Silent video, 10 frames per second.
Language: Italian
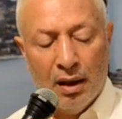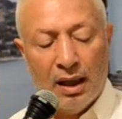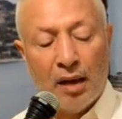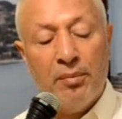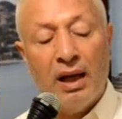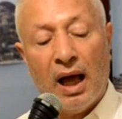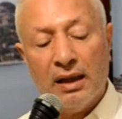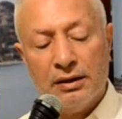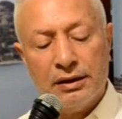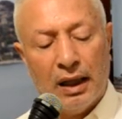La
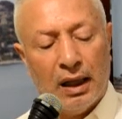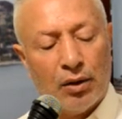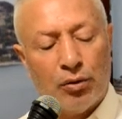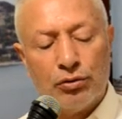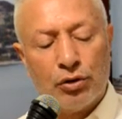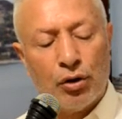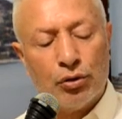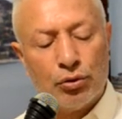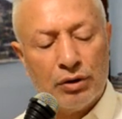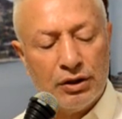bilancia controllo
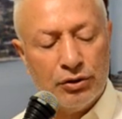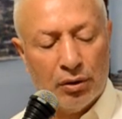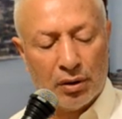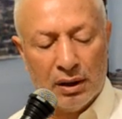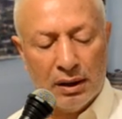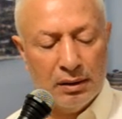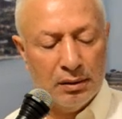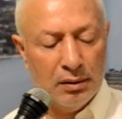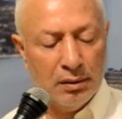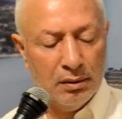tutti i giorni.
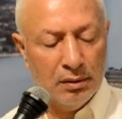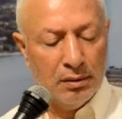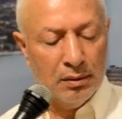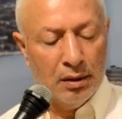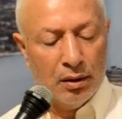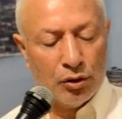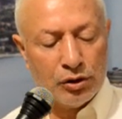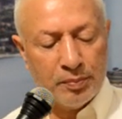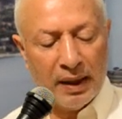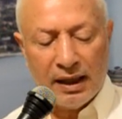Lo
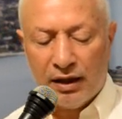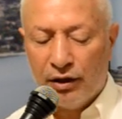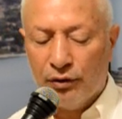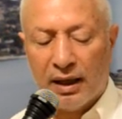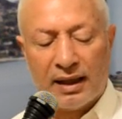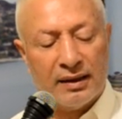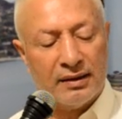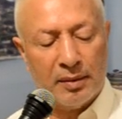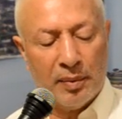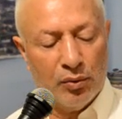specchio è una
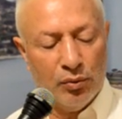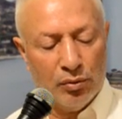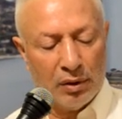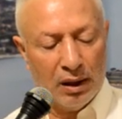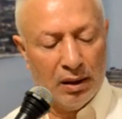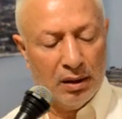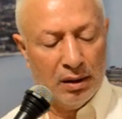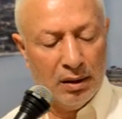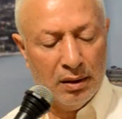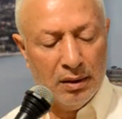grande paura.
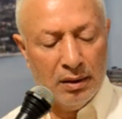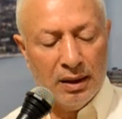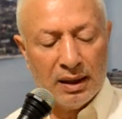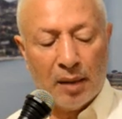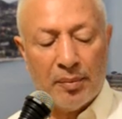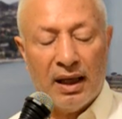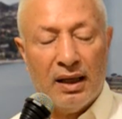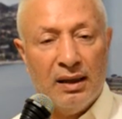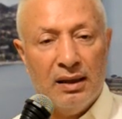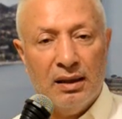I
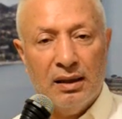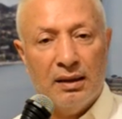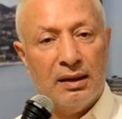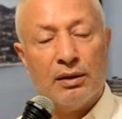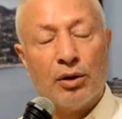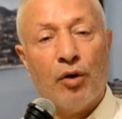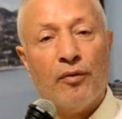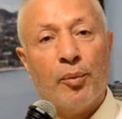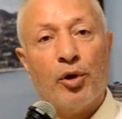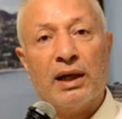capelli li trovo
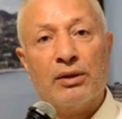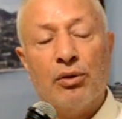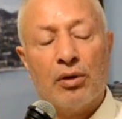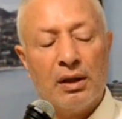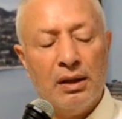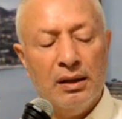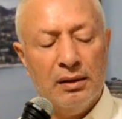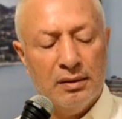poco adorni.